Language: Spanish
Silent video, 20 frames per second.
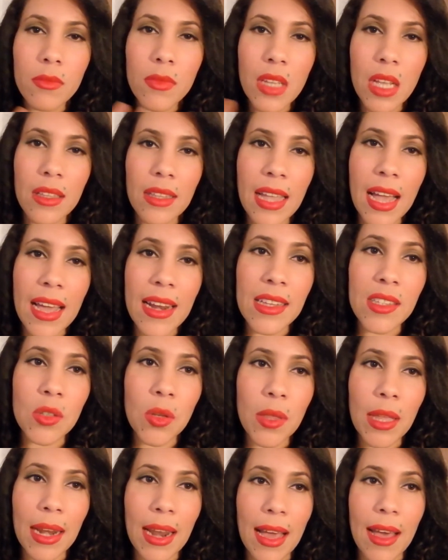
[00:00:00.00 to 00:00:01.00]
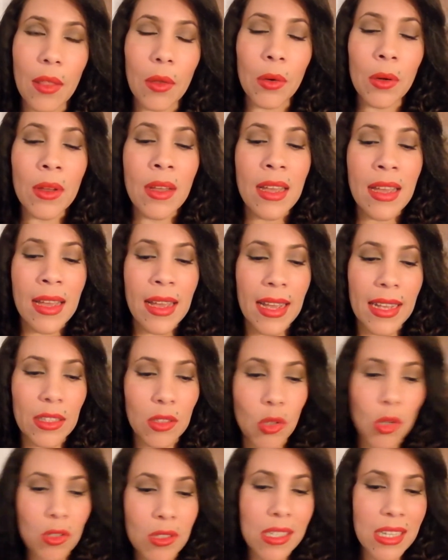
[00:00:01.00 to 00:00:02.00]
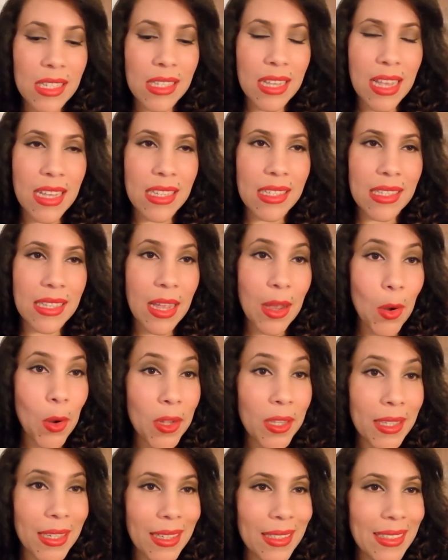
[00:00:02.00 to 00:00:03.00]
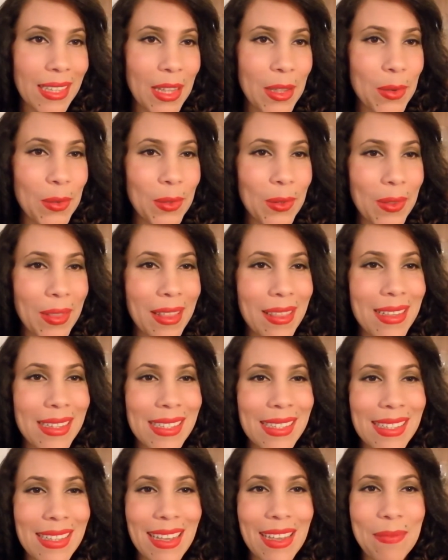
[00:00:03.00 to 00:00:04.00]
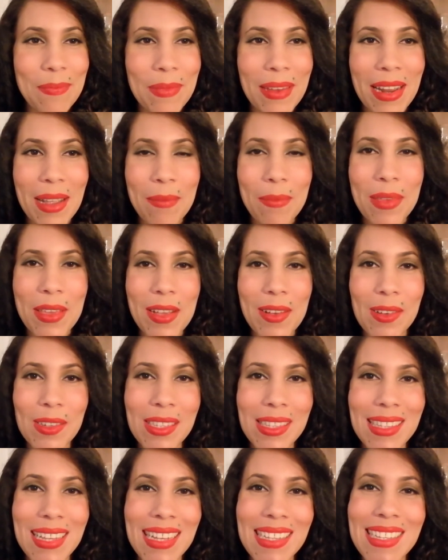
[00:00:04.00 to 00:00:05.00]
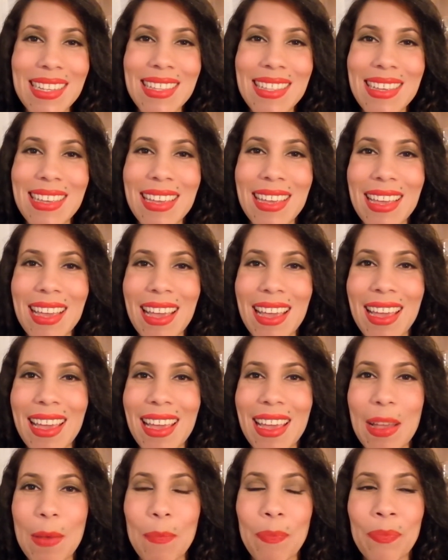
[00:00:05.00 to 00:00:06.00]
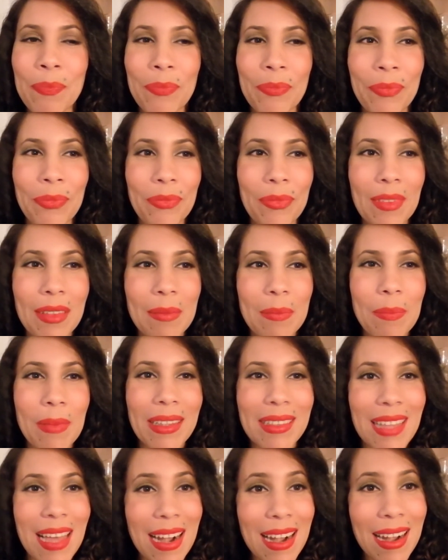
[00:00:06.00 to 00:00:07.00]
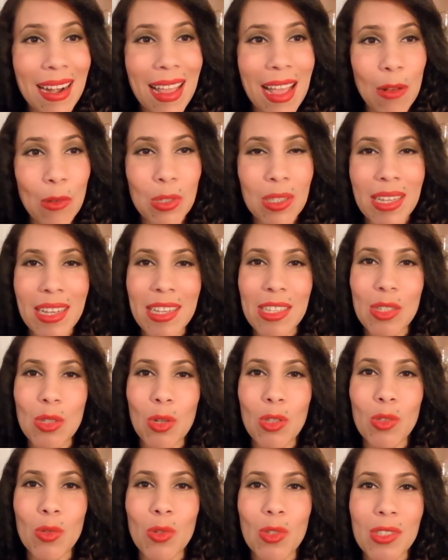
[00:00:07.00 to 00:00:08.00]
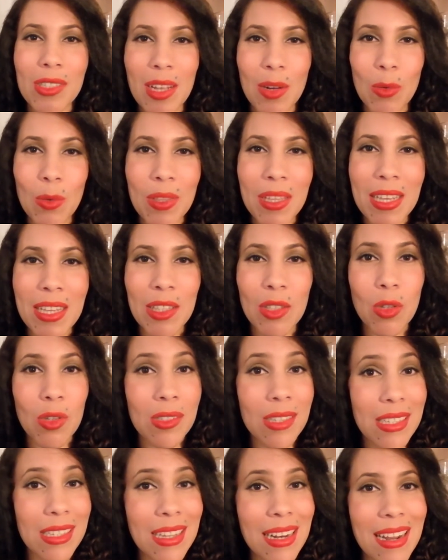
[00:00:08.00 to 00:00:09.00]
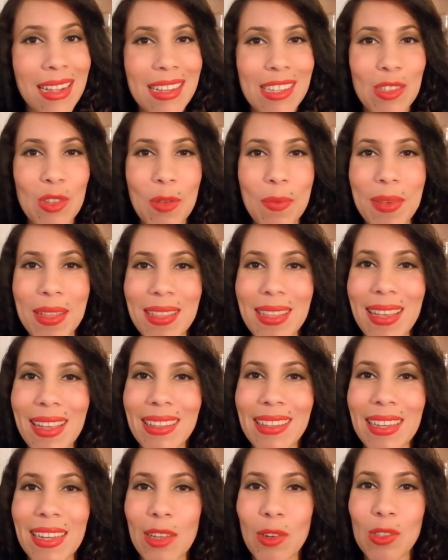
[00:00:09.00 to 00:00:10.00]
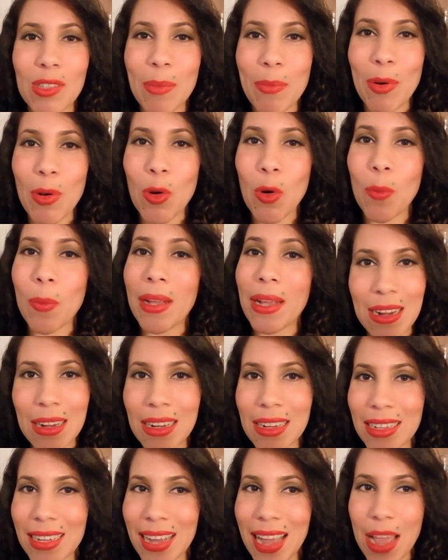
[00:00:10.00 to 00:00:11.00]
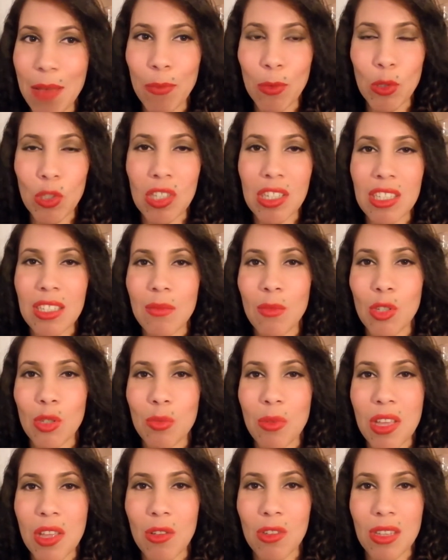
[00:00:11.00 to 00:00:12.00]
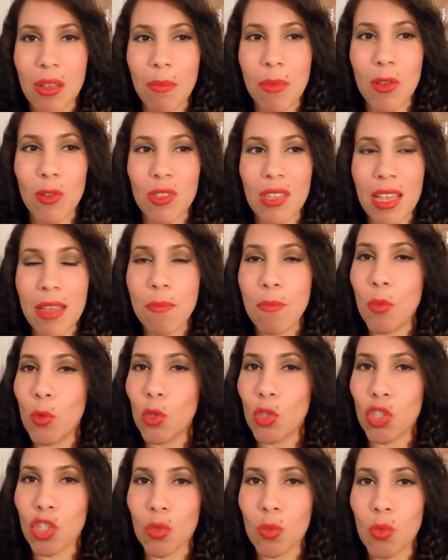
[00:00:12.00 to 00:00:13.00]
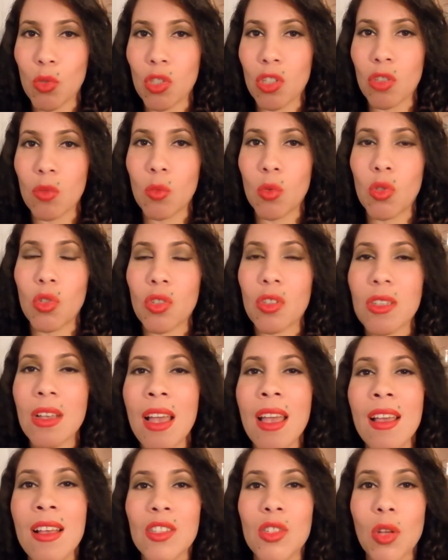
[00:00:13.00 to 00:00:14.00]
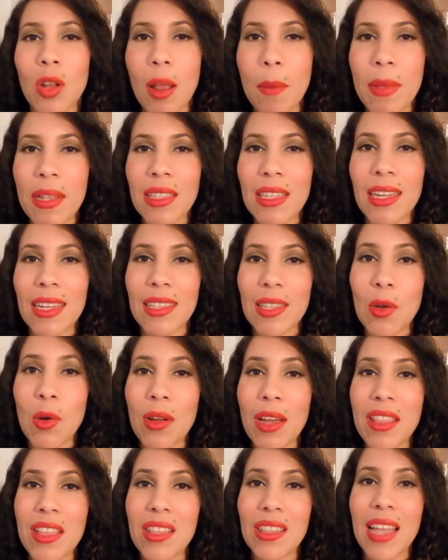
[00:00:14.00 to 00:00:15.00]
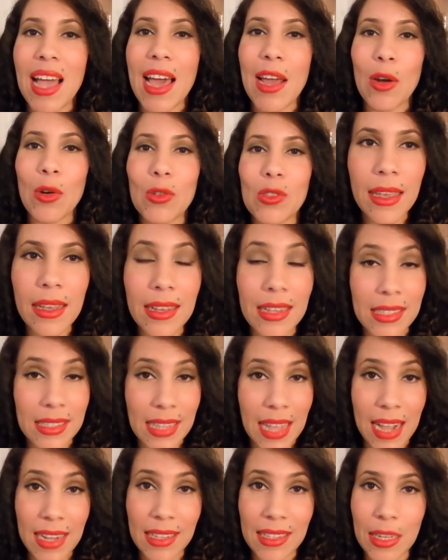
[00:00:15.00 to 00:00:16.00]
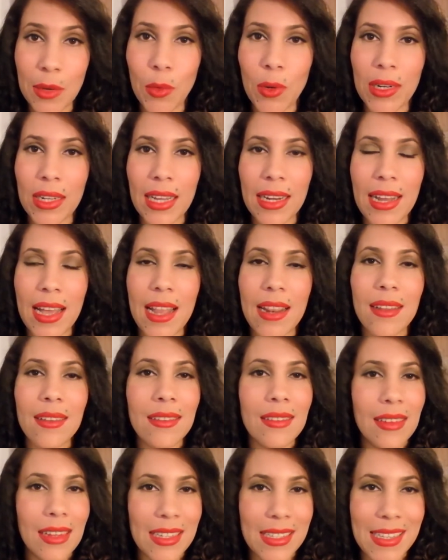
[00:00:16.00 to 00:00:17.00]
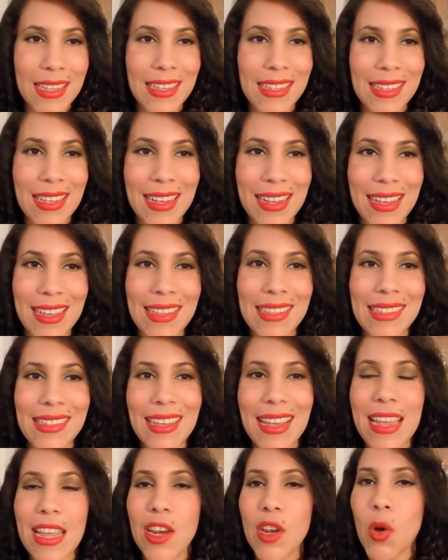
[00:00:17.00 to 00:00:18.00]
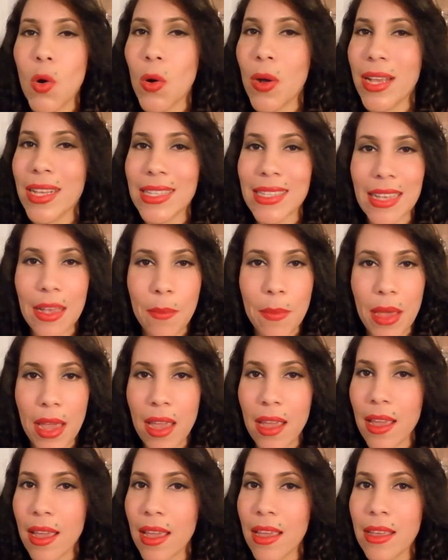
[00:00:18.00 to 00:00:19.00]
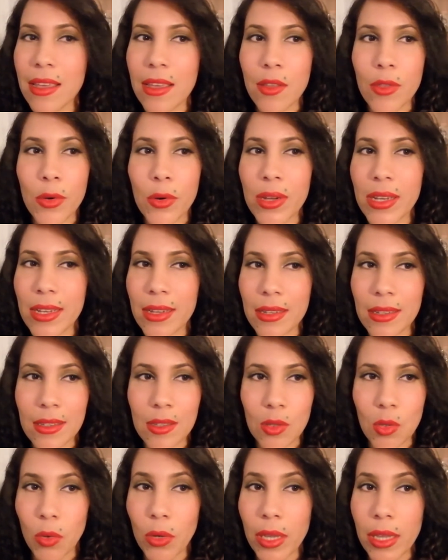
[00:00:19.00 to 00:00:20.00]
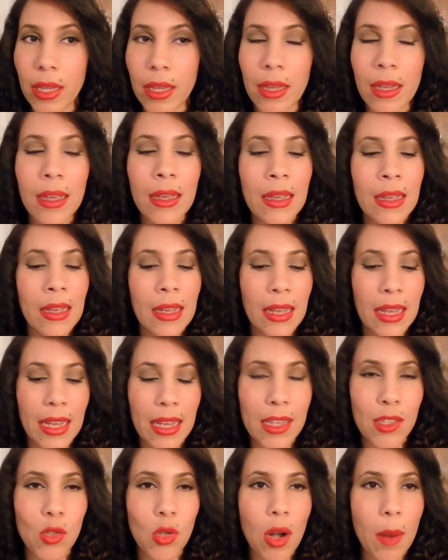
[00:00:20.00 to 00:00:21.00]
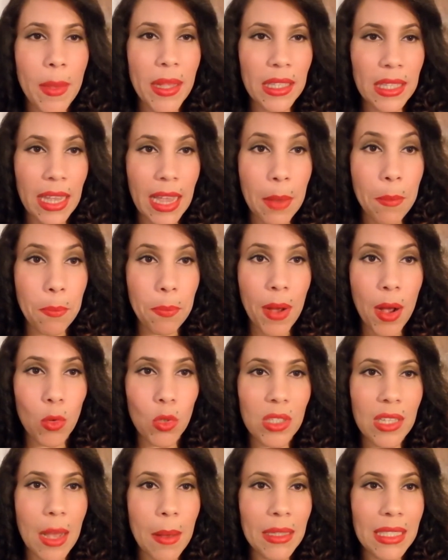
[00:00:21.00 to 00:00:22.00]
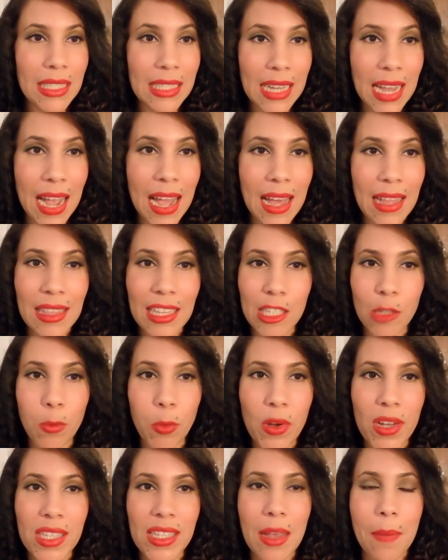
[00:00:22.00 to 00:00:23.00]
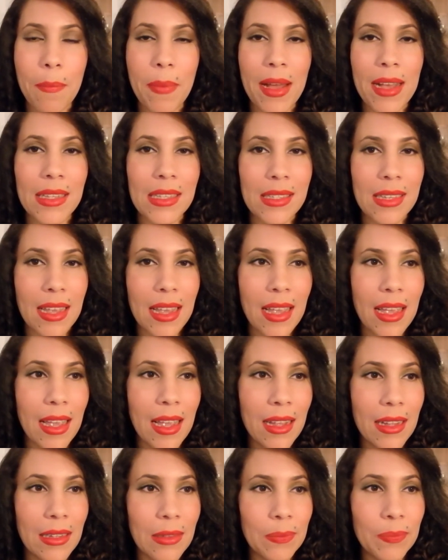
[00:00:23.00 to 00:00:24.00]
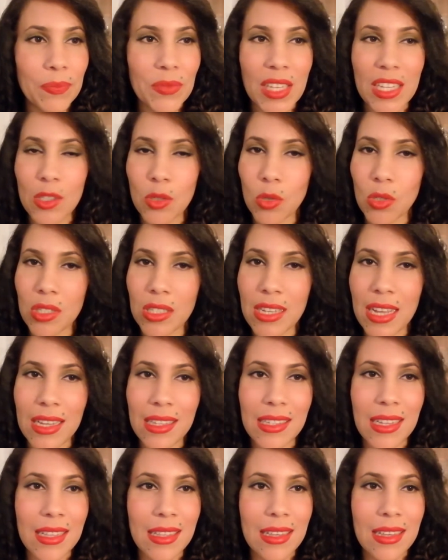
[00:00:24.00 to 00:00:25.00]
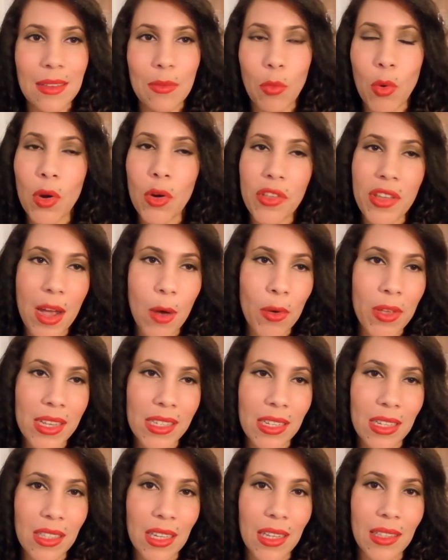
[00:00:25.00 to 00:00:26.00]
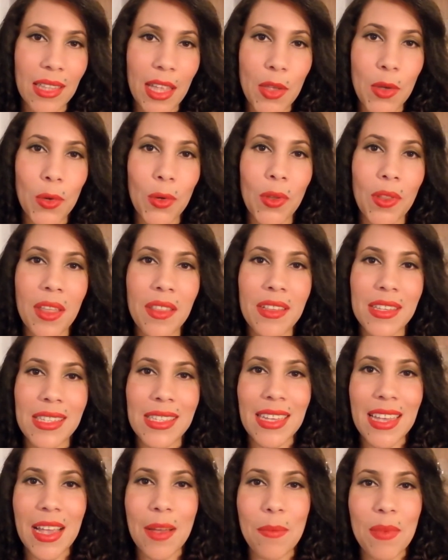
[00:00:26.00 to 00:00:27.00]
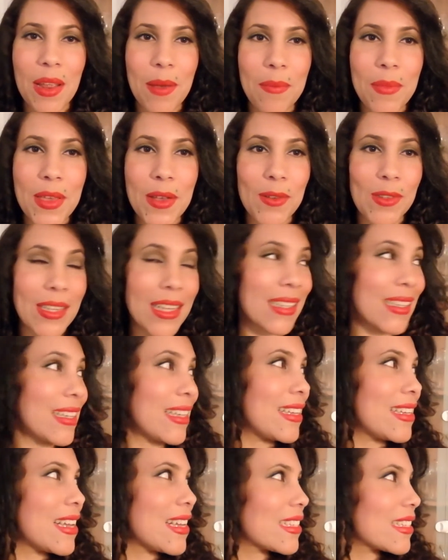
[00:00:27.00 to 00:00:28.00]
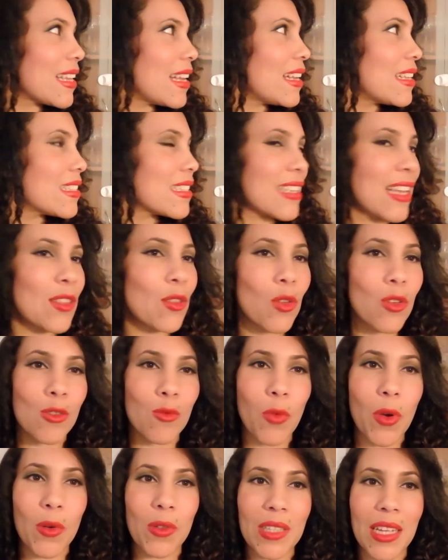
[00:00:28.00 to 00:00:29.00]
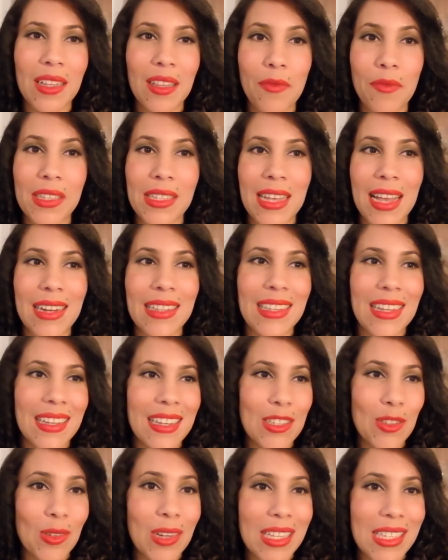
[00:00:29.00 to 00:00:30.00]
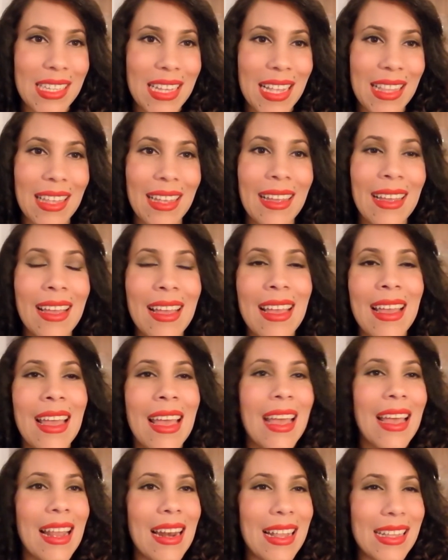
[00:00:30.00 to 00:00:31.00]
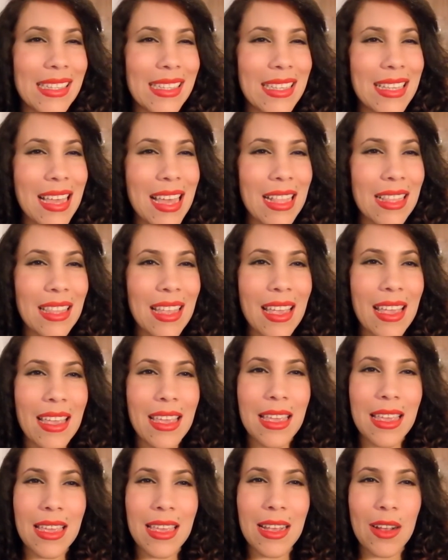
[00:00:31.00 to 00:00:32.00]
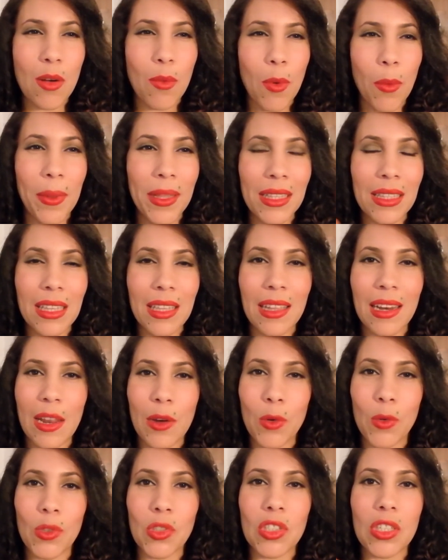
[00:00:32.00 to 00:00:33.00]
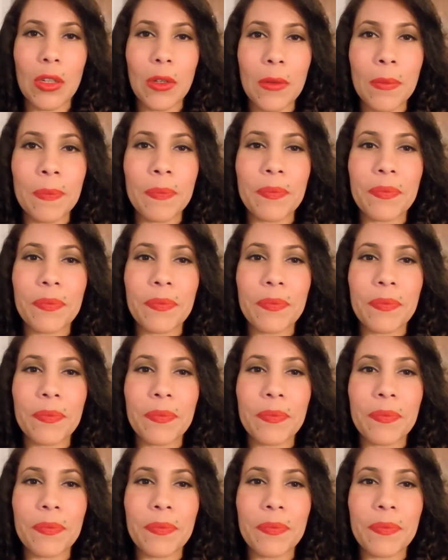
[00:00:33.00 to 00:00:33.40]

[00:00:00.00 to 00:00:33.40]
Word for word: dejar eso de lado. Entonces, este hoy 31 de diciembre, amigos, decidí eh, mm, mandarle a ustedes todos unos saluditos, decirles que estoy pendiente, que no se preocupen, que hay muchísimos vídeos, amigos, hay muchos, muchos, muchos, solamente que tengo que editarlos, que está activo el canal. Así es que quédense ahí, no es que me he ido, estoy eh, solamente en pausa. Ya después que pasen estos días de 10, bueno, ya hoy es el 31 de diciembre, amigos, aquí ya están lanzando los juegos artificiales, aquí son las 7, las 7 y como 20 de la noche, ¿no?